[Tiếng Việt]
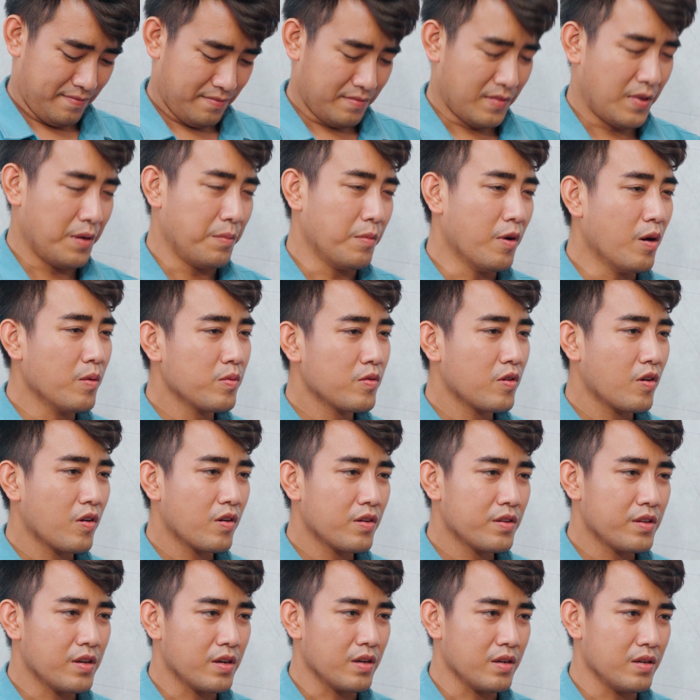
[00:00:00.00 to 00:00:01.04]
Mai mốt có
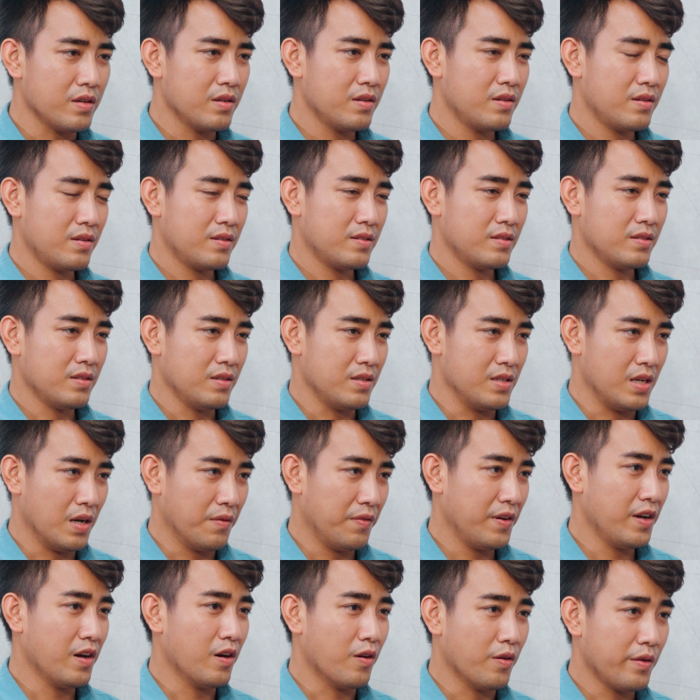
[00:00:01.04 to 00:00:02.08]
gì thì vợ
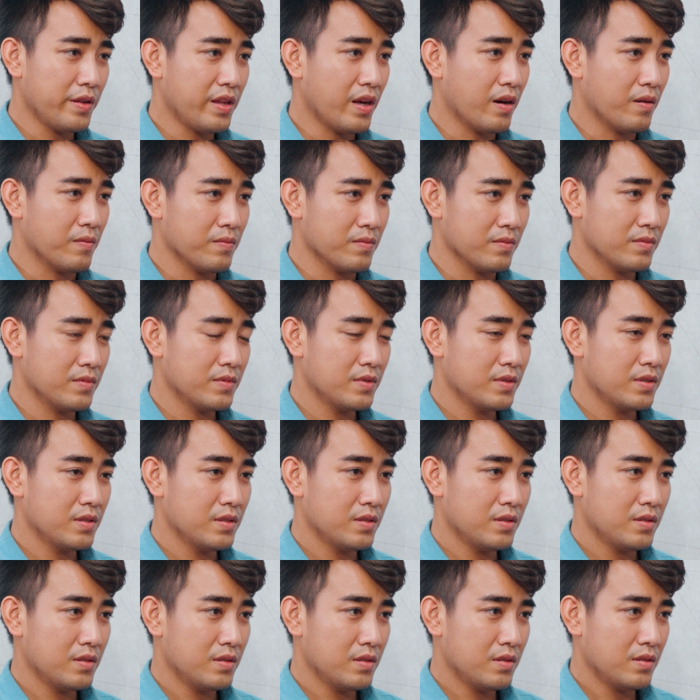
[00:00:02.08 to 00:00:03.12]
phải hỏi chồng.
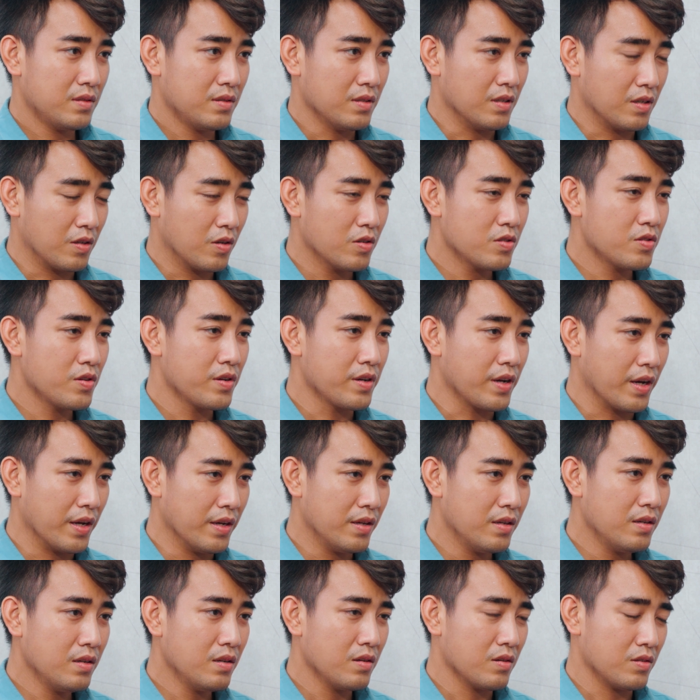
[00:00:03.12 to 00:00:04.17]
Đừng có suy
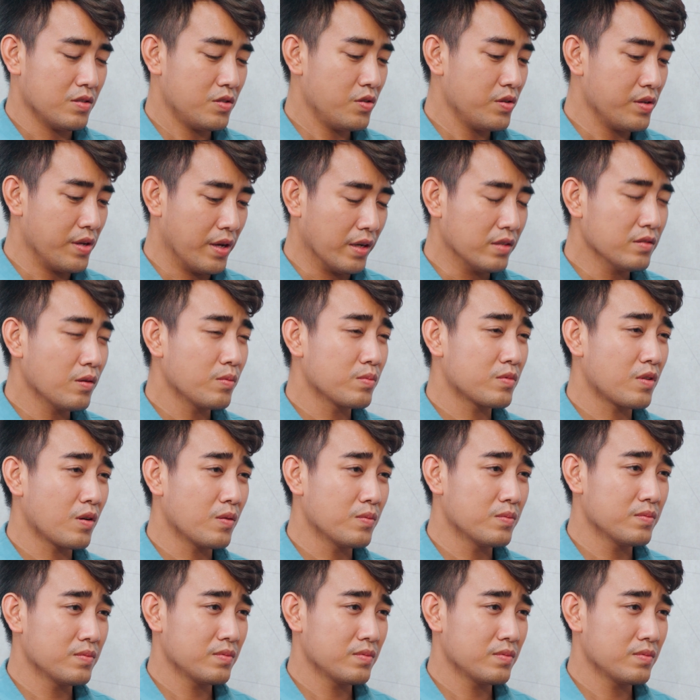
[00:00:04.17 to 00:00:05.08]
nghĩ và suy diễn lung tung,